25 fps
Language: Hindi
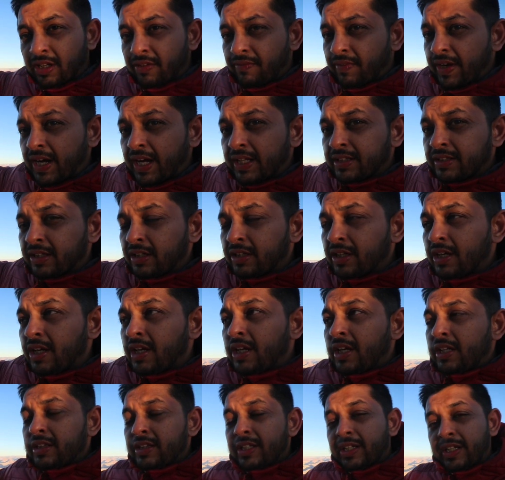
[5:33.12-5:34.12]
तक वहाँ तक
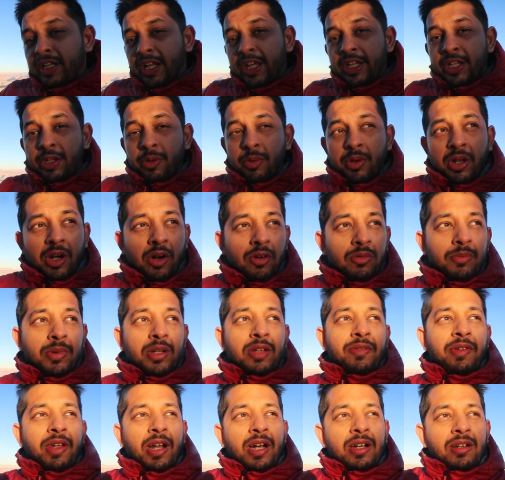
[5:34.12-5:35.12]
दे टेक यू अराउंड
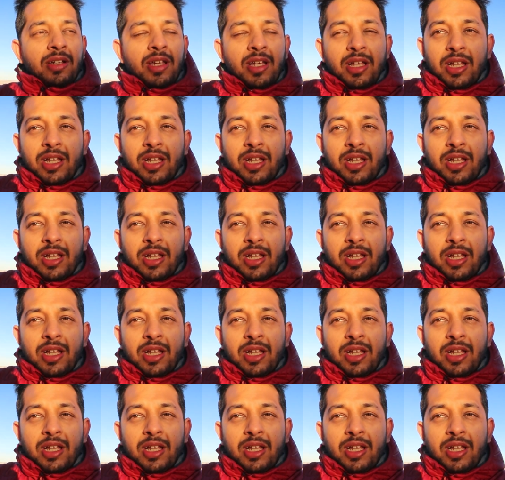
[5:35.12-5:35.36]
वी आर